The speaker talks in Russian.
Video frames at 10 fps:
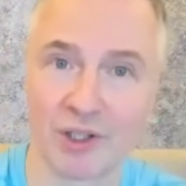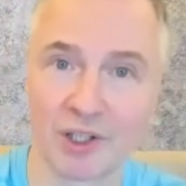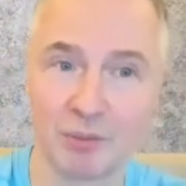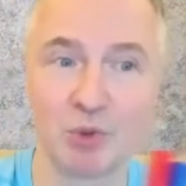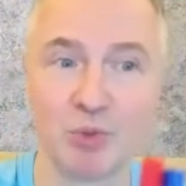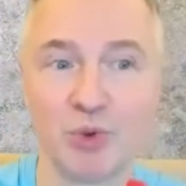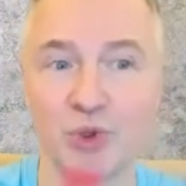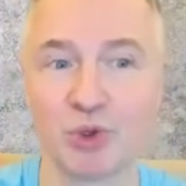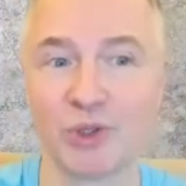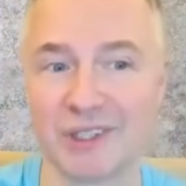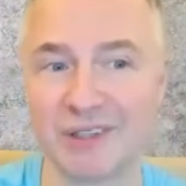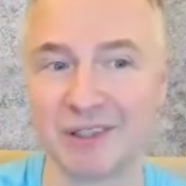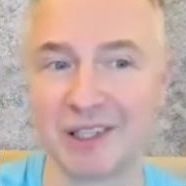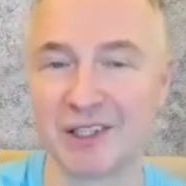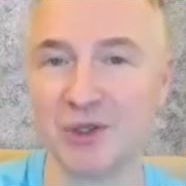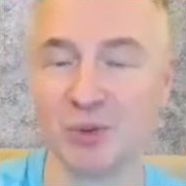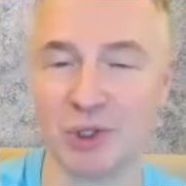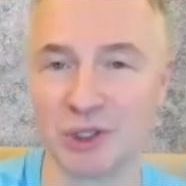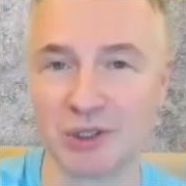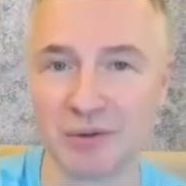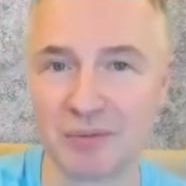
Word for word: Так почему люди ссорятся? Давай, как ты думаешь?